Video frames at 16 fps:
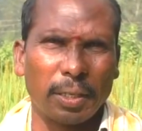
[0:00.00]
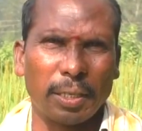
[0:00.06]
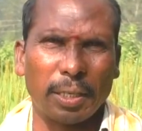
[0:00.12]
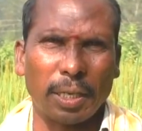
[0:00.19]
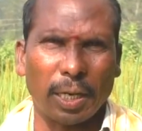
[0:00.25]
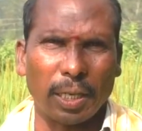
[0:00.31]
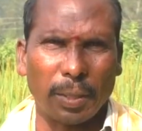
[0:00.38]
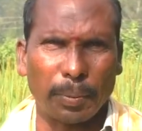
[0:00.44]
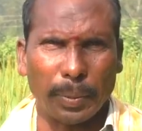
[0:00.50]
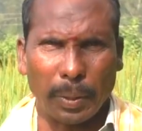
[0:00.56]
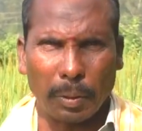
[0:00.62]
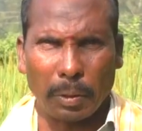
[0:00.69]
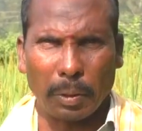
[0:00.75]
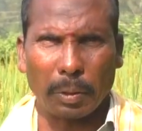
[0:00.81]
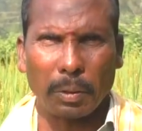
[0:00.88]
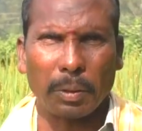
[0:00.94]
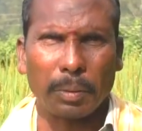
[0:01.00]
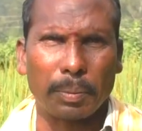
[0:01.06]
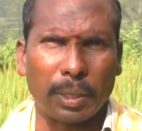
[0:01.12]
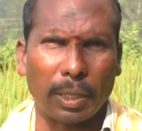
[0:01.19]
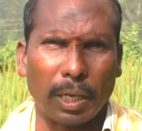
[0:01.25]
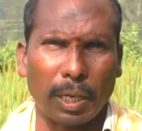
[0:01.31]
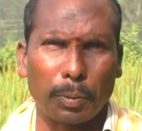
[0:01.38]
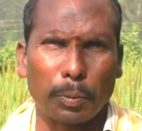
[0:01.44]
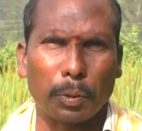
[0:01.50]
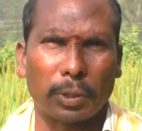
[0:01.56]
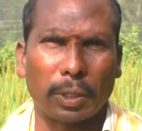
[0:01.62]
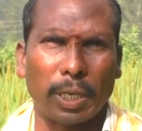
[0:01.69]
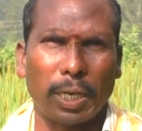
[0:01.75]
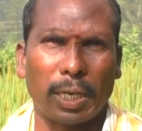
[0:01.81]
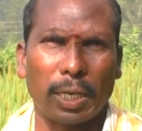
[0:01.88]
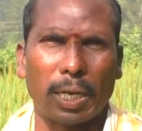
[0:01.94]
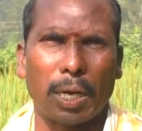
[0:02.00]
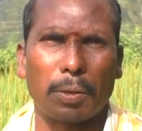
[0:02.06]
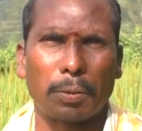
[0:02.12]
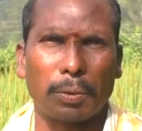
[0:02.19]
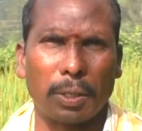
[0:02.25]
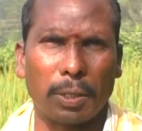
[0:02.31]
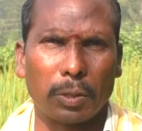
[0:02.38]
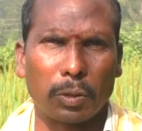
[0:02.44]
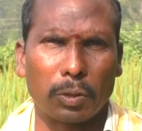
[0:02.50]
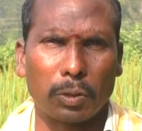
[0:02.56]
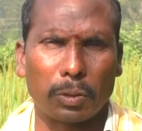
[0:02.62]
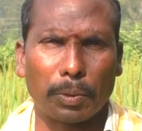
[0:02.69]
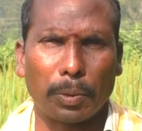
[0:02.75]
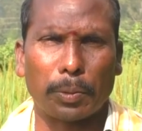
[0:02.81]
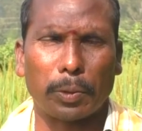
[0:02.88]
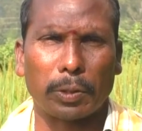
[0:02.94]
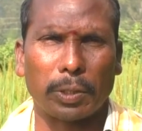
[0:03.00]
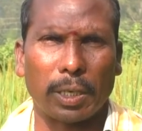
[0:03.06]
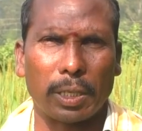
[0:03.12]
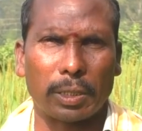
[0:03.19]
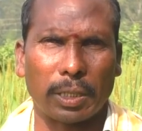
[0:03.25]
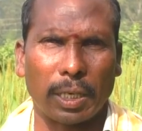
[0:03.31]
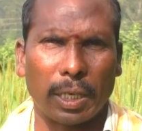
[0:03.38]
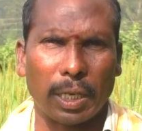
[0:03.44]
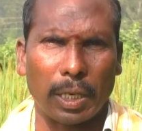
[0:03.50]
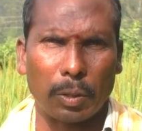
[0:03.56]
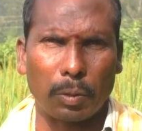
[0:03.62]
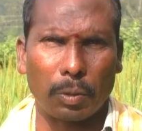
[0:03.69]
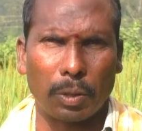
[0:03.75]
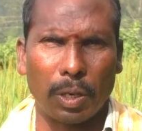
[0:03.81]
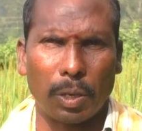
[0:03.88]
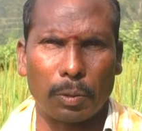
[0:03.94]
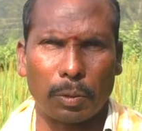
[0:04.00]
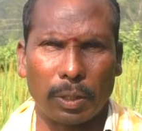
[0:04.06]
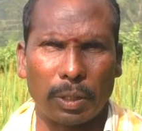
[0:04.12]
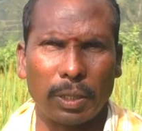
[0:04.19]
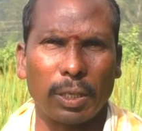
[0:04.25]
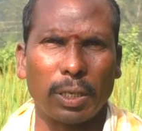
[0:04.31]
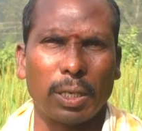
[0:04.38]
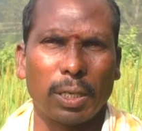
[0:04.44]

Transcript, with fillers: ఈ నాడే పీరియడ్లో ప్రధాన పోషకాలే కాకుండా సూక్ష్మ పోషకాలు చాలా ఎక్కువగా ఉన్నది